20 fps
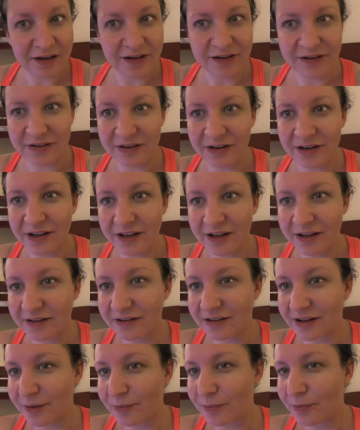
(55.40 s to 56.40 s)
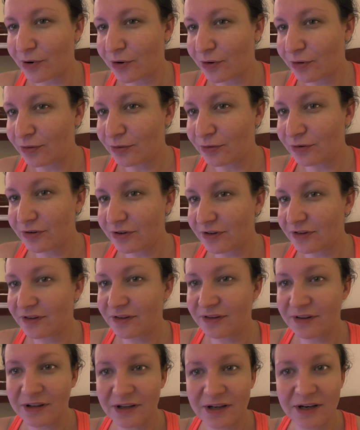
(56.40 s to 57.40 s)
j'ai l'air extrêmement rouge
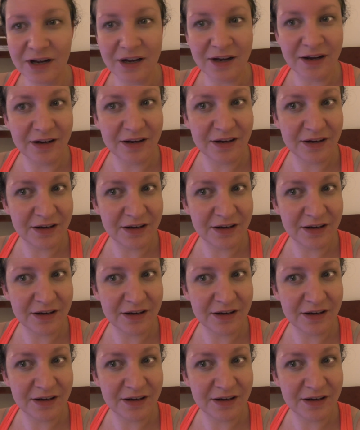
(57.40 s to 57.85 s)
ici, là.